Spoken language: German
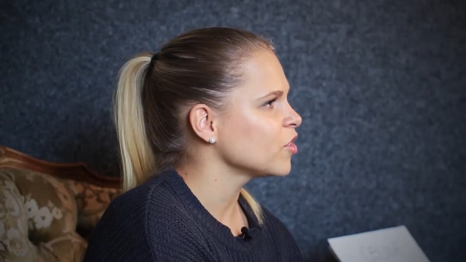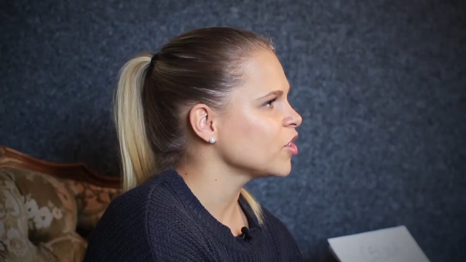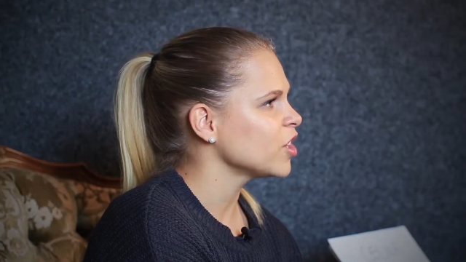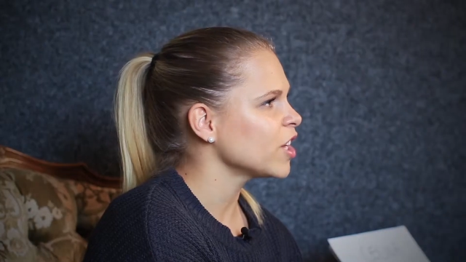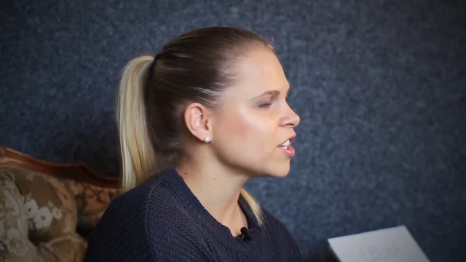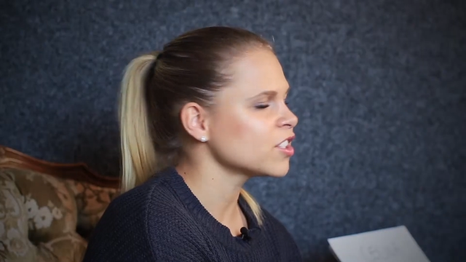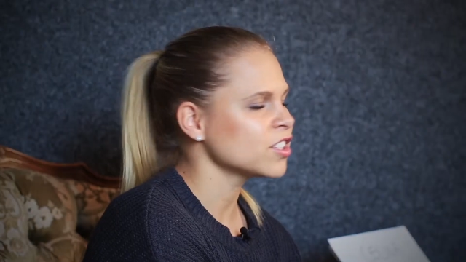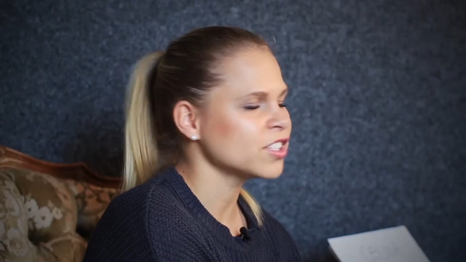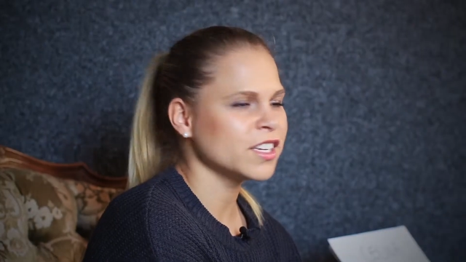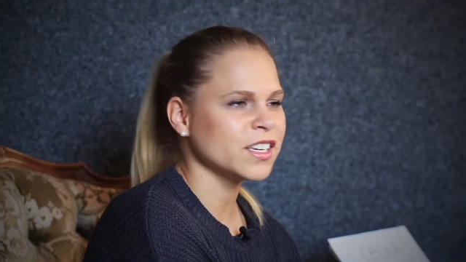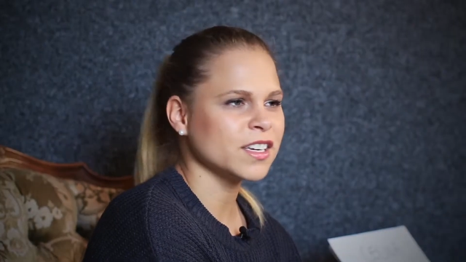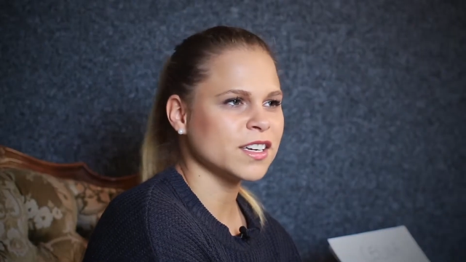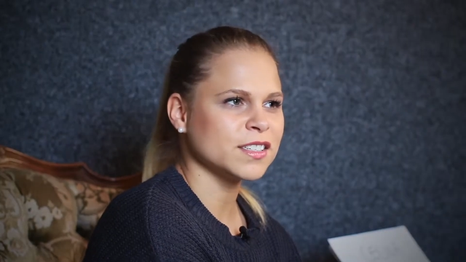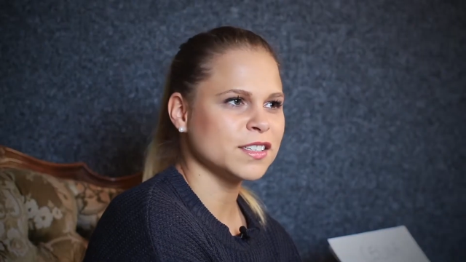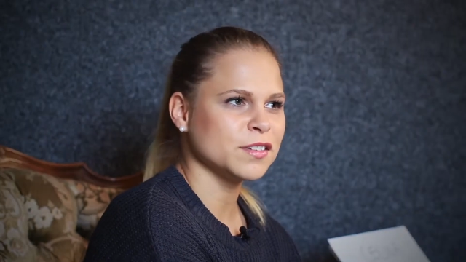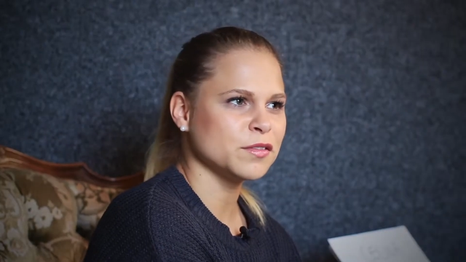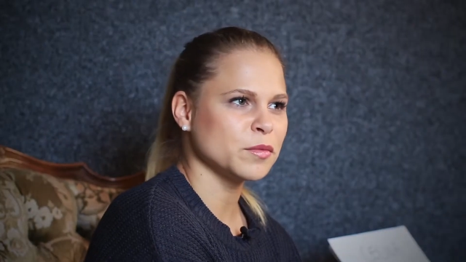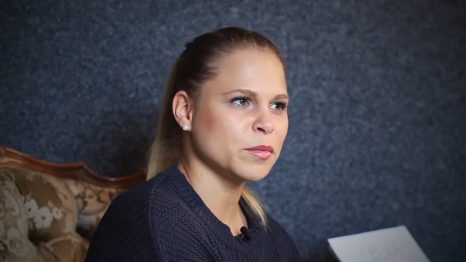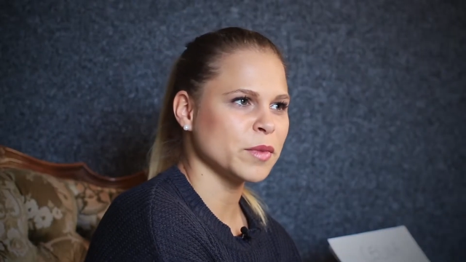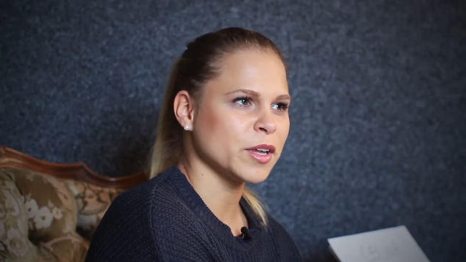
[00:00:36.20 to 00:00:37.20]
ja, sind
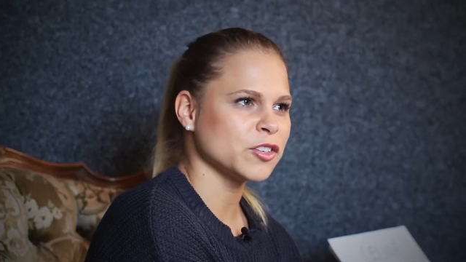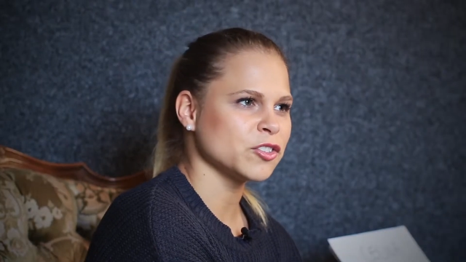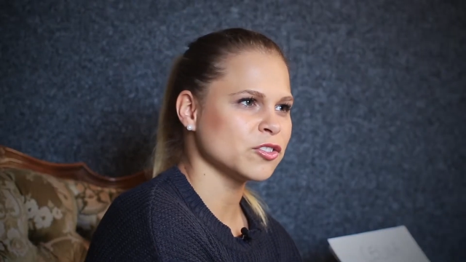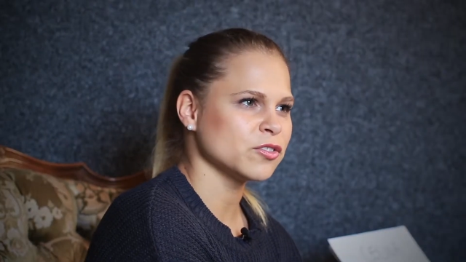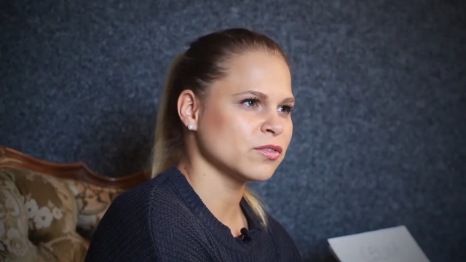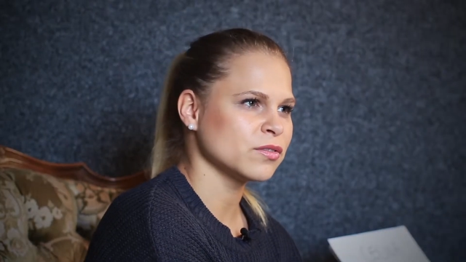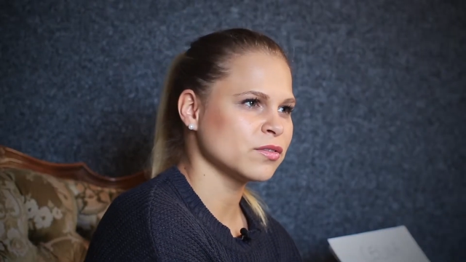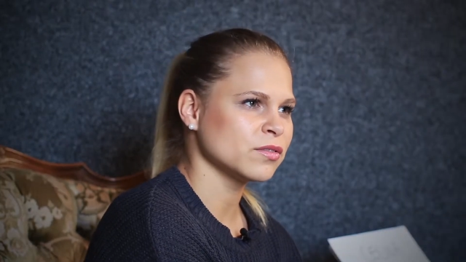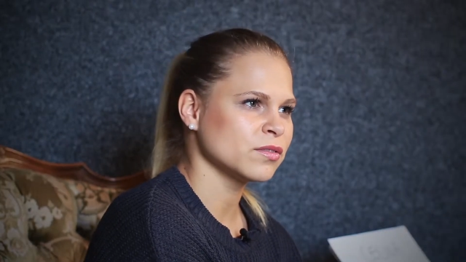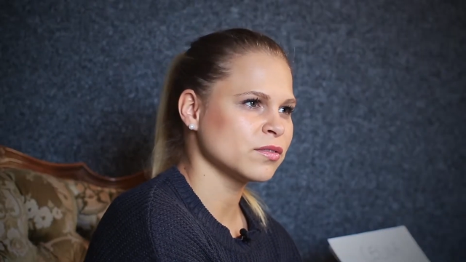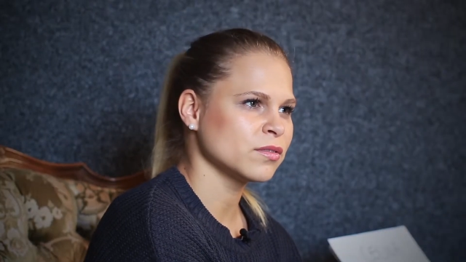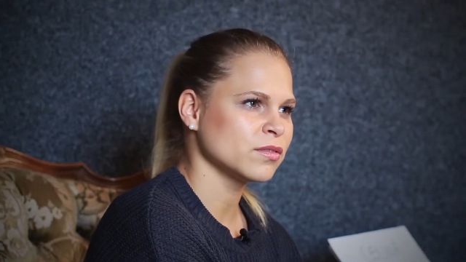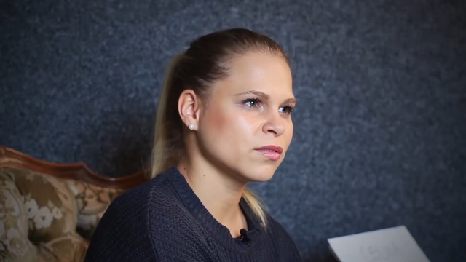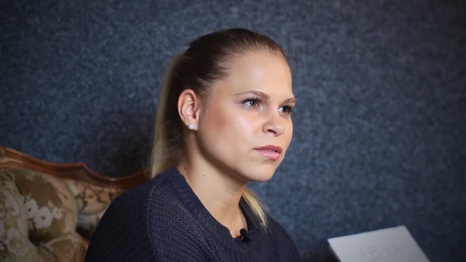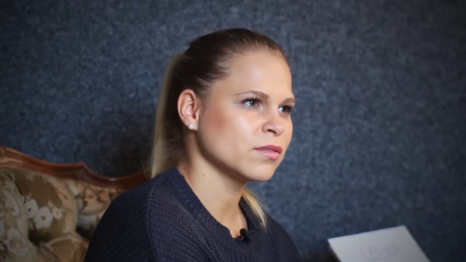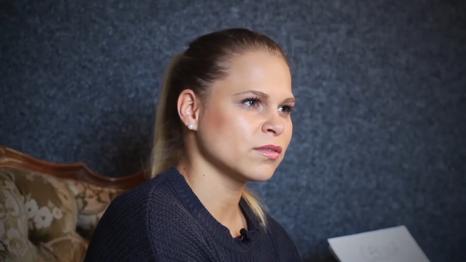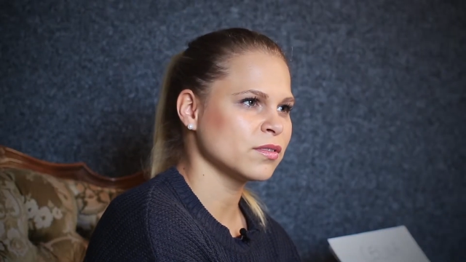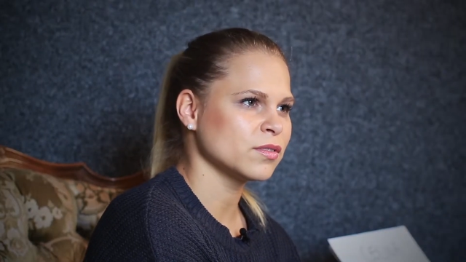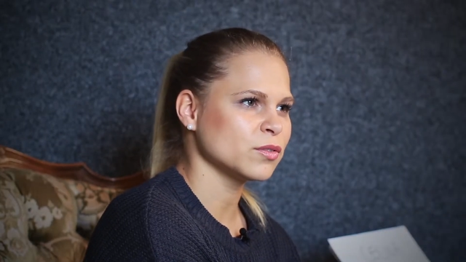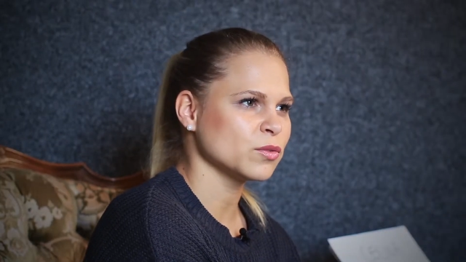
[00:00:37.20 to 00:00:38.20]
negative Menschen.
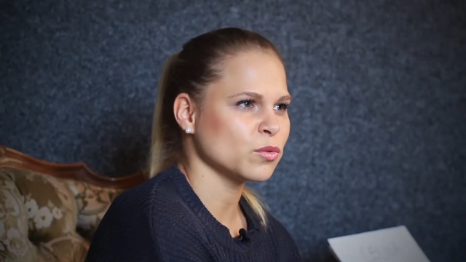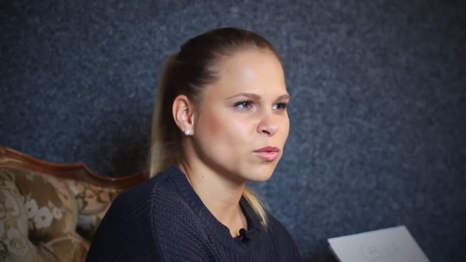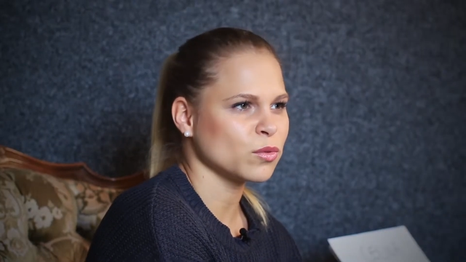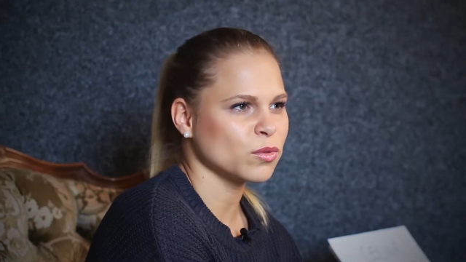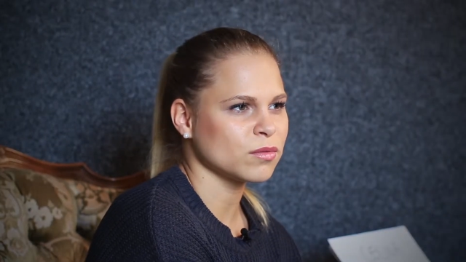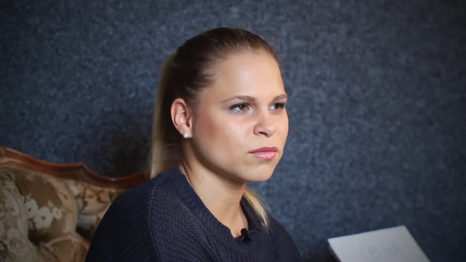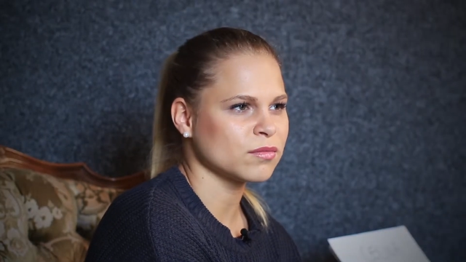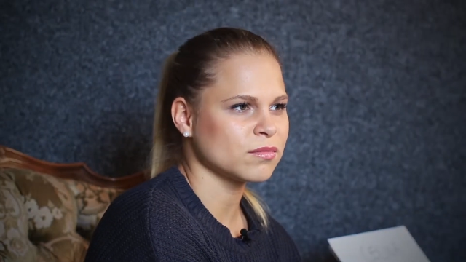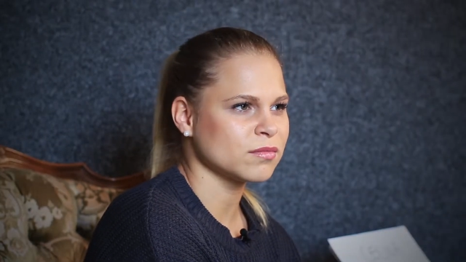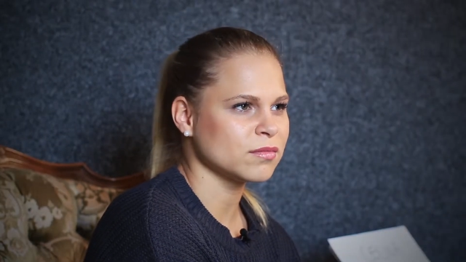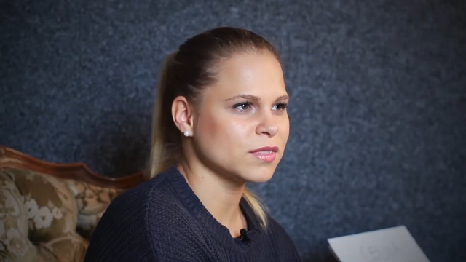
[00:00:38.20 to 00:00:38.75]
So,